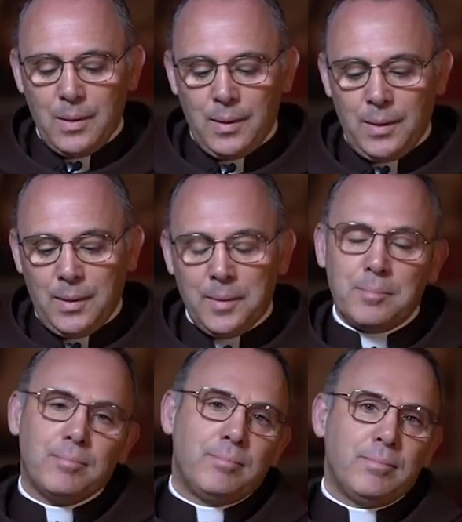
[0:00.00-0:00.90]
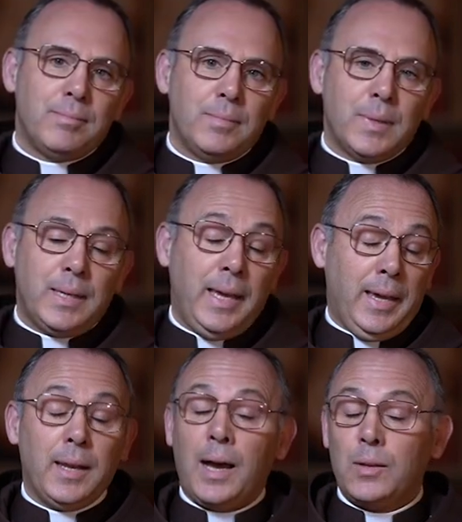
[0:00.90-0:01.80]
eh, que
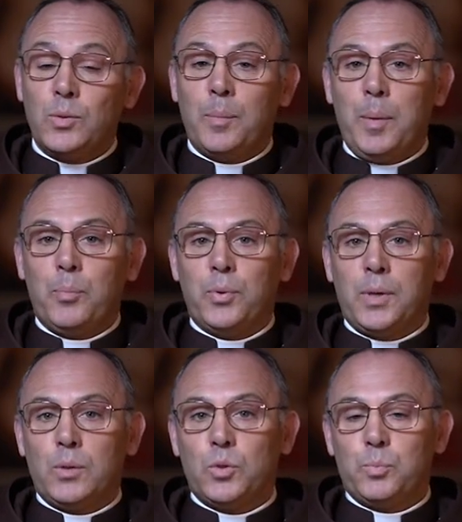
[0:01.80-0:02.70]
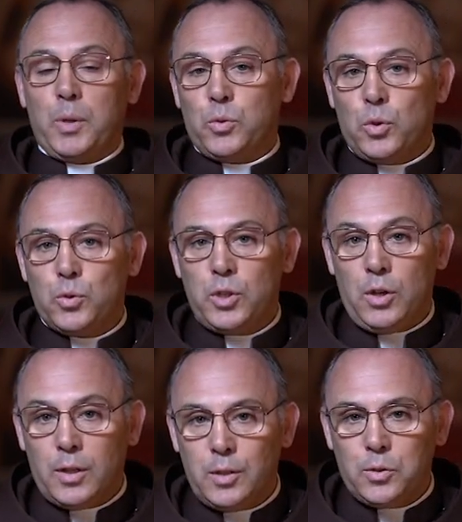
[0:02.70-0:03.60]
é narrado também por, pelos outros
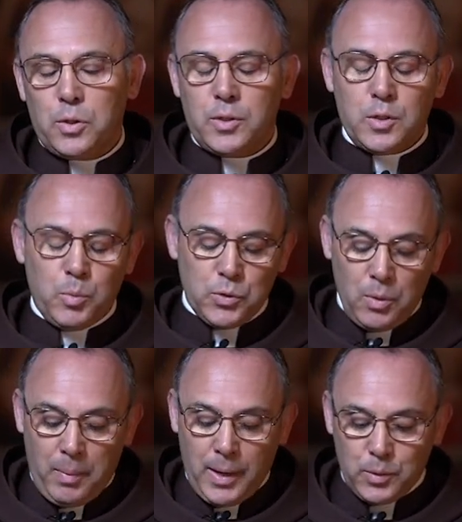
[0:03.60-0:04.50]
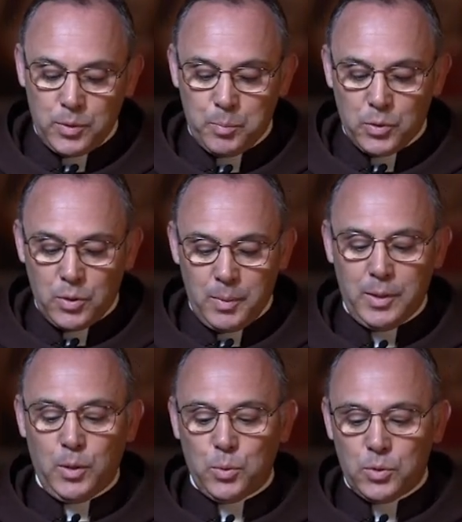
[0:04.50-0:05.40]
sinóticos, ou seja, por São Marcos e por São
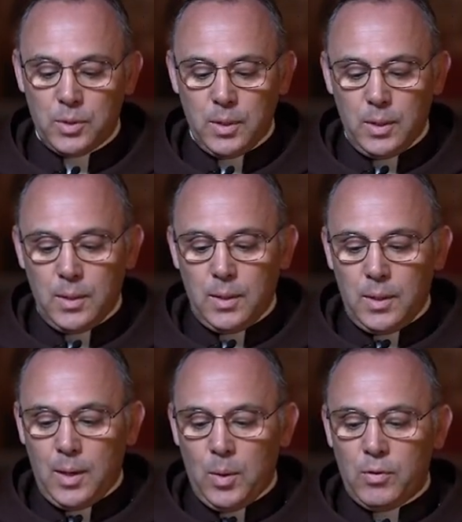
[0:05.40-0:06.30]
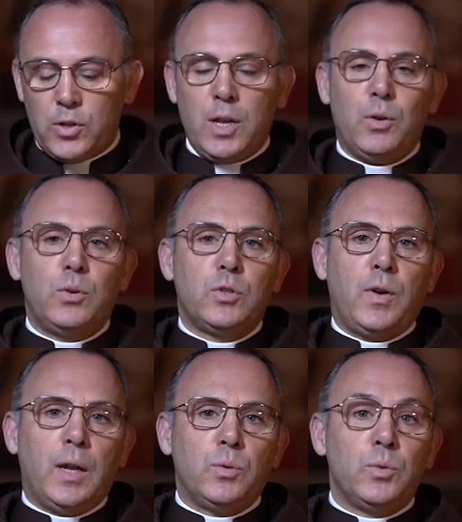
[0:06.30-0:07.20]
Mateus. É um evangelho que nos
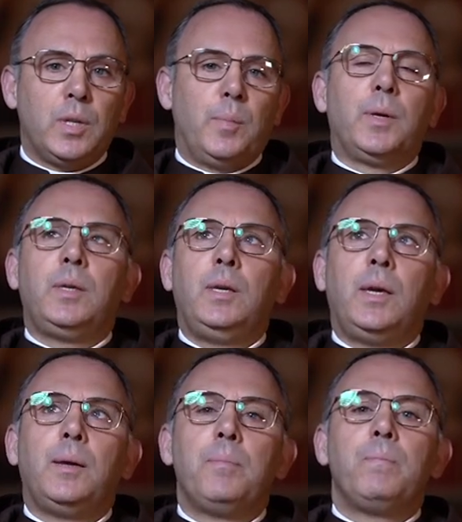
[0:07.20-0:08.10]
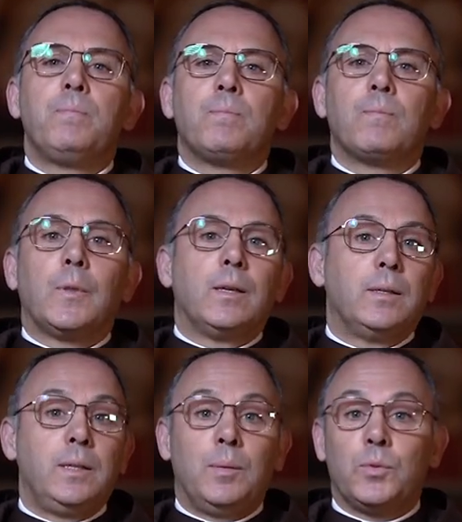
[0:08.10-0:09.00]
fala de um tema que é,
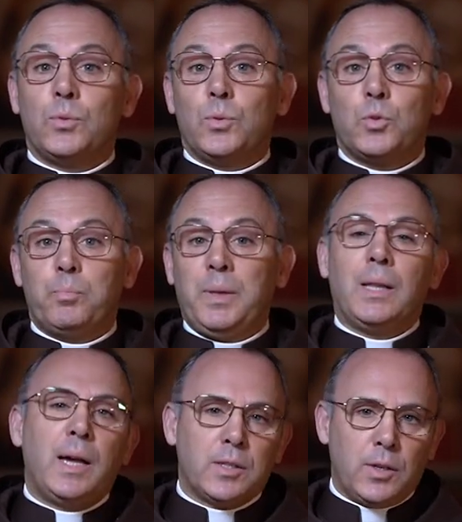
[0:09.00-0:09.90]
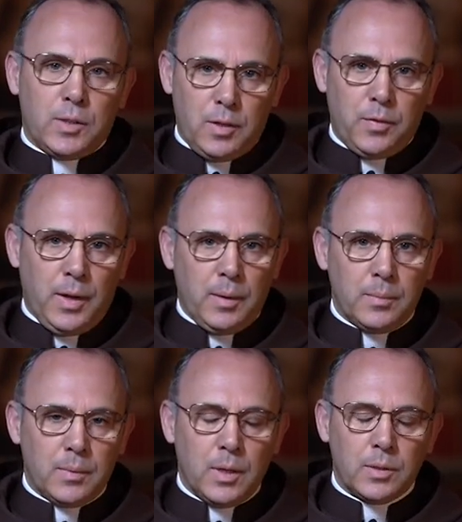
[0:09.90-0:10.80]
digamos, um dos pilares da nossa fé,
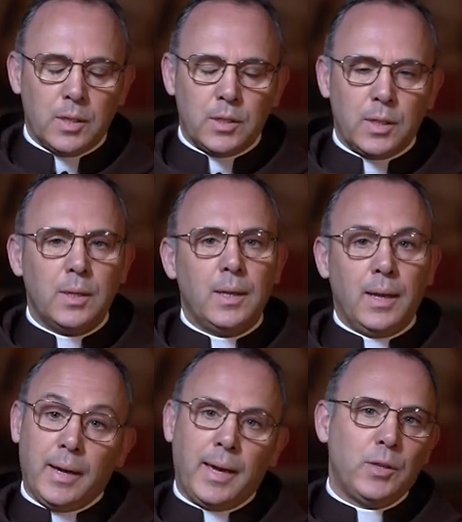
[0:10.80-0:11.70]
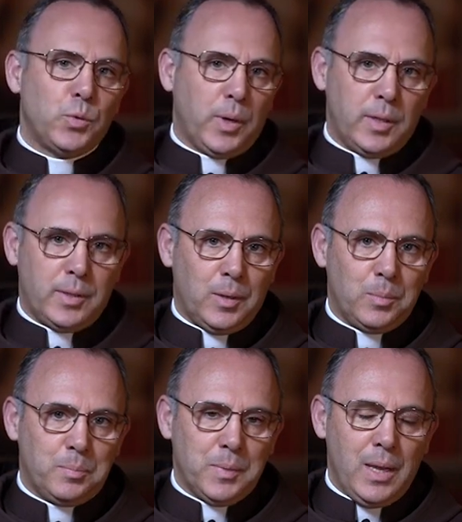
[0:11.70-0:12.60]
ou seja, a ressurreição.
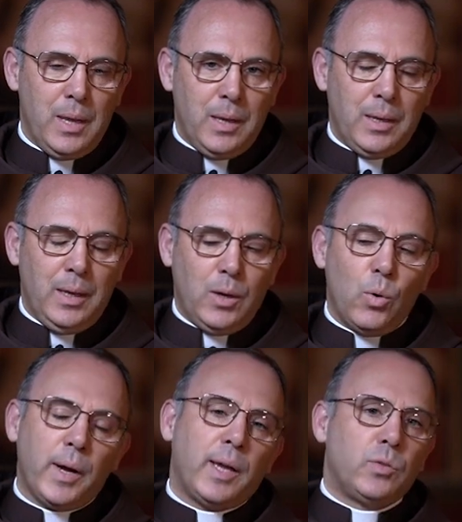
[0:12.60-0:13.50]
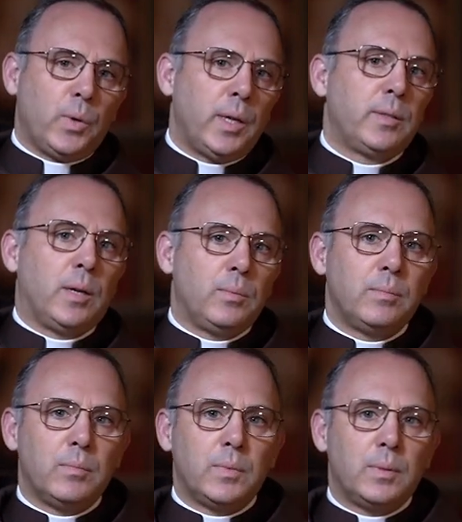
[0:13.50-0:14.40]
E com a ressurreição,
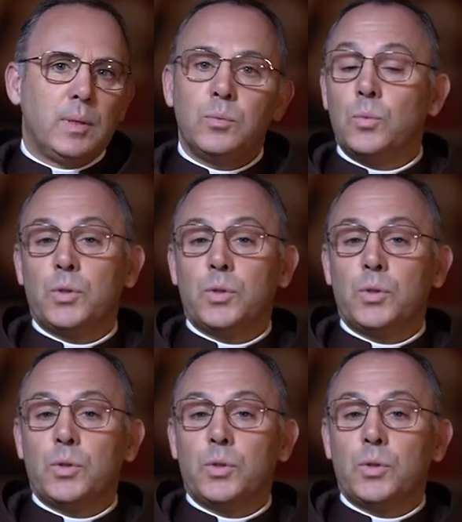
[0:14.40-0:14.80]
um